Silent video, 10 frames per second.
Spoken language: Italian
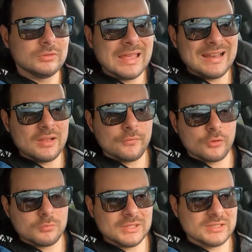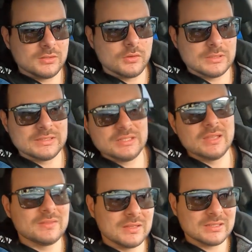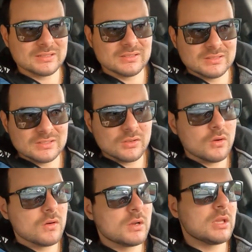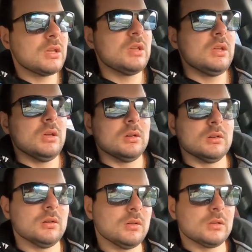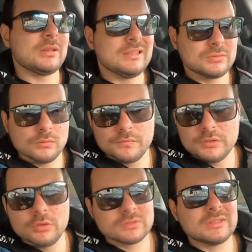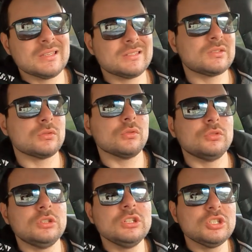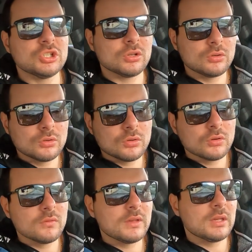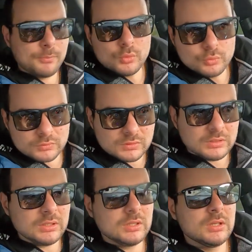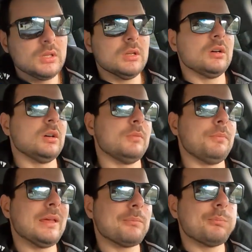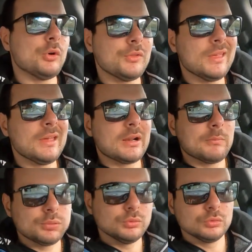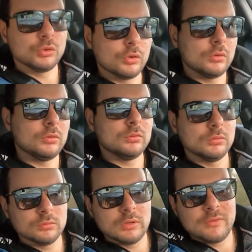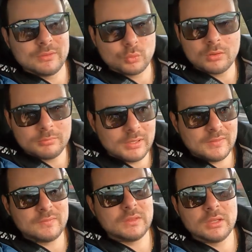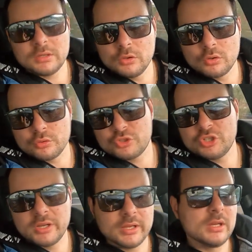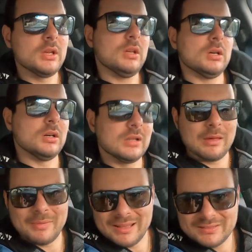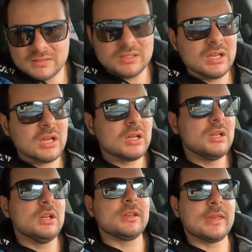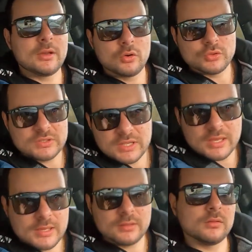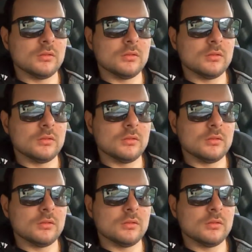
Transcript: delle informazioni sia in descrizione uh, che sul video stesso 19 punti uh, per poter appunto uh, eventualmente riconoscere la malattia che cos'è